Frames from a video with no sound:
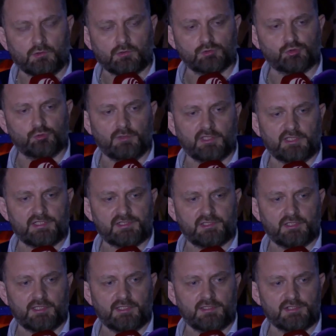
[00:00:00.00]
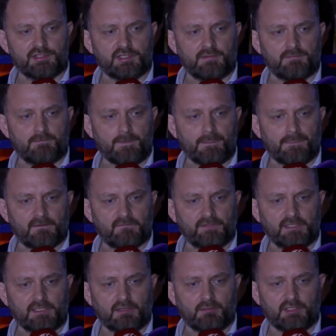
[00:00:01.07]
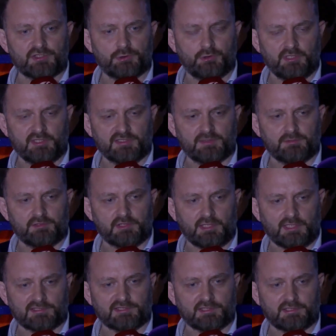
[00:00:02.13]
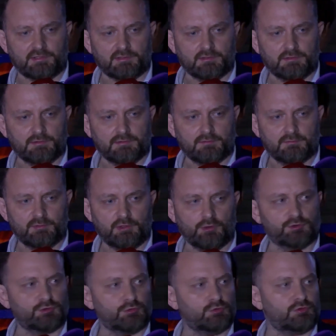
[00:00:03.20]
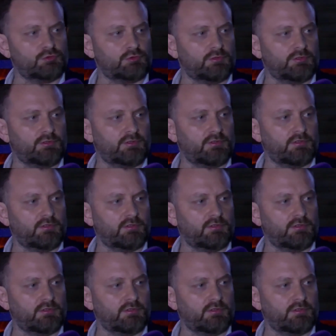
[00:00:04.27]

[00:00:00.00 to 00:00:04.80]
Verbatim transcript: 9 numara işine gelince Fenerbahçe yönetiminin artık biliyorsunuz e,